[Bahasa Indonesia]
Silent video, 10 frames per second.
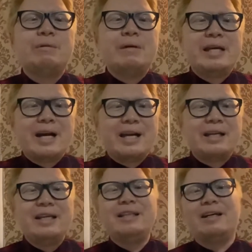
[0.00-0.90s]
memelihara
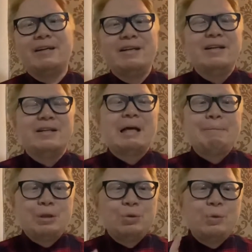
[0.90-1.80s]
kita,
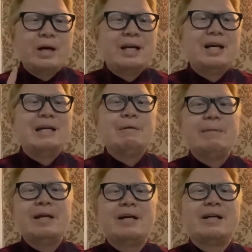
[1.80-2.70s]
tapi Tuhanlah yang
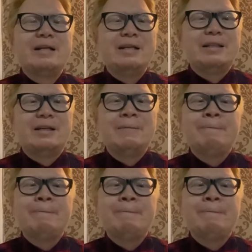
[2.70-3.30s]
memelihara kita.